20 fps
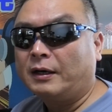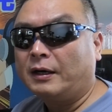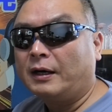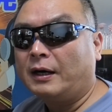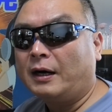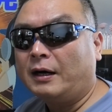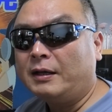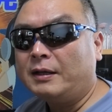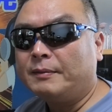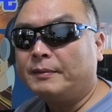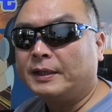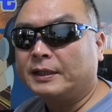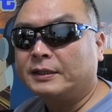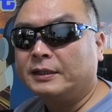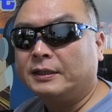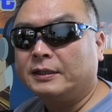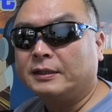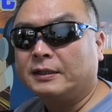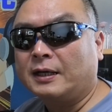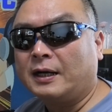青山
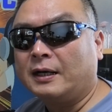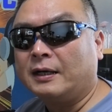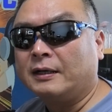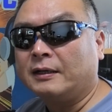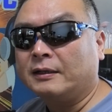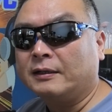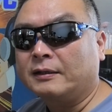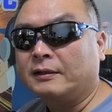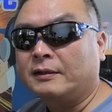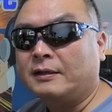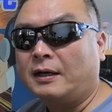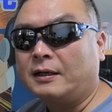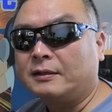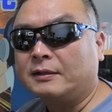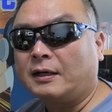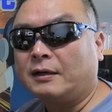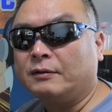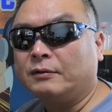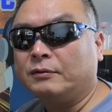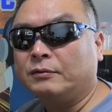議員が
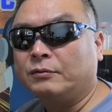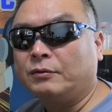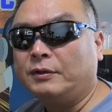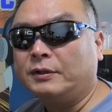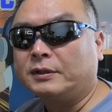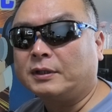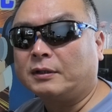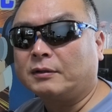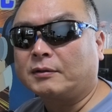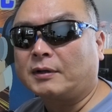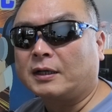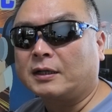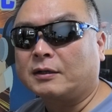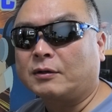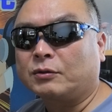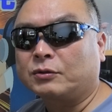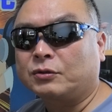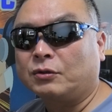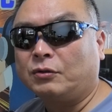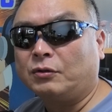ガンガン動いてるから
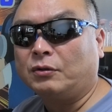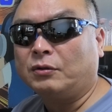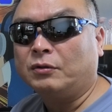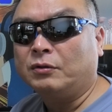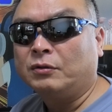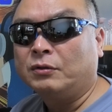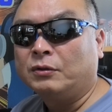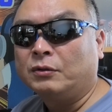こそ